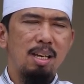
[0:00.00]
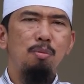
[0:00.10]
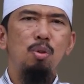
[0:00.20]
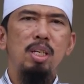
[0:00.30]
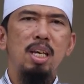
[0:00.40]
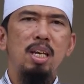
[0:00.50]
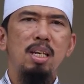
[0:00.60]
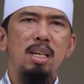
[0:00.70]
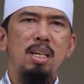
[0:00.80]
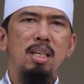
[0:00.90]

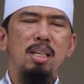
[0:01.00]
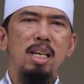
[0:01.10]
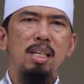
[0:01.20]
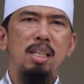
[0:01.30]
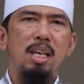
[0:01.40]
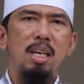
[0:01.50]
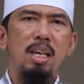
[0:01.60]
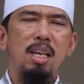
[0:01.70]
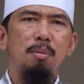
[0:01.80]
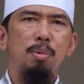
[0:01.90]
Kemudian di antara yang